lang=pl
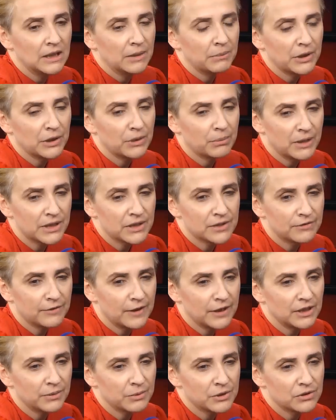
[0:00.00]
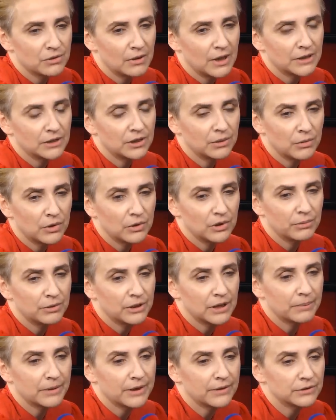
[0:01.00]
mają bardzo fajne postulaty i mogliby
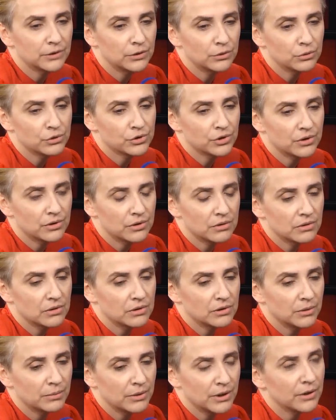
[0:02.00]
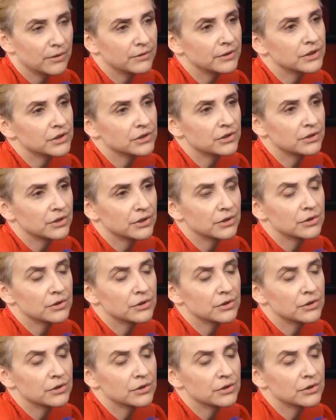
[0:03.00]
naprawdę dużo dobrego wnieść do tych